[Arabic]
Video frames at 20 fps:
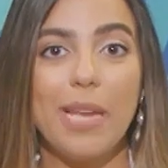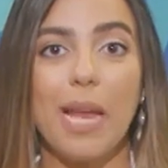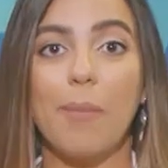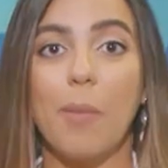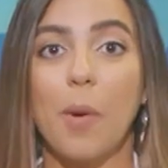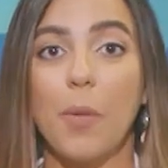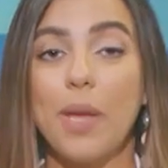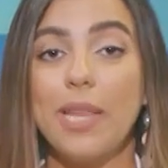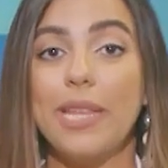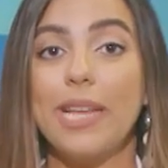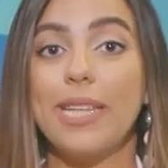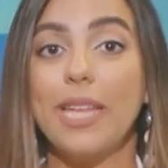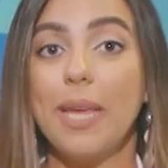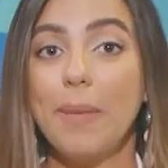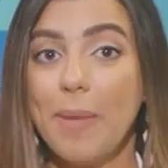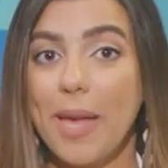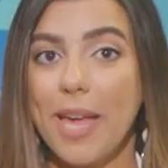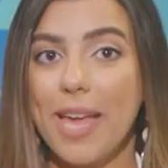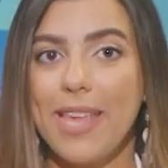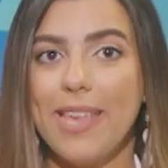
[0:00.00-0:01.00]
من المواد
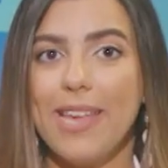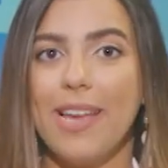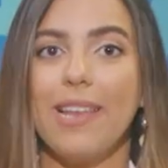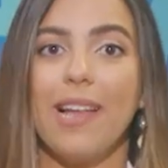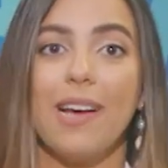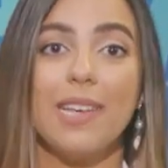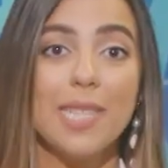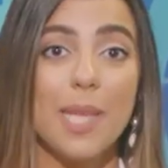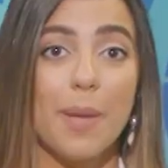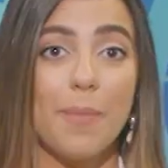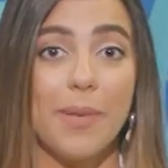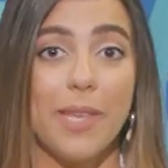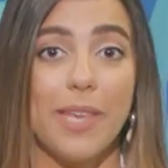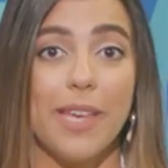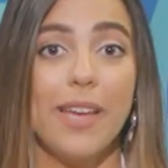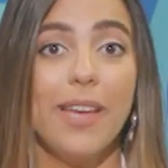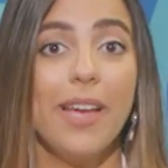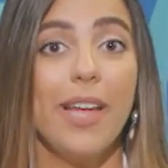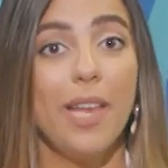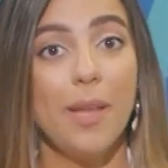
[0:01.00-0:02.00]
الكيميائية
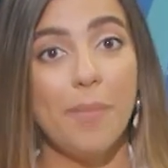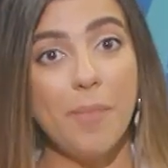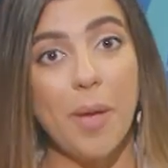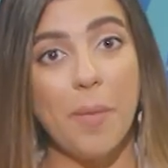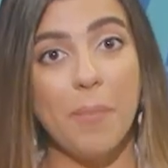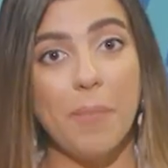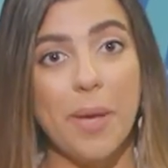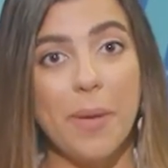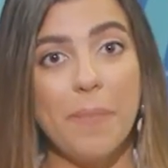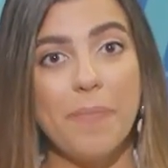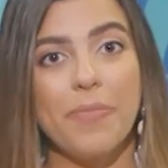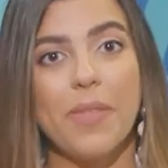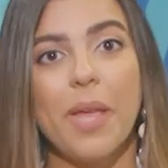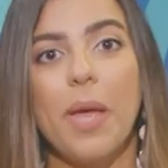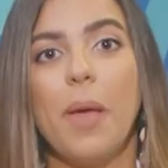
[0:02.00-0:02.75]
العصبية المهمة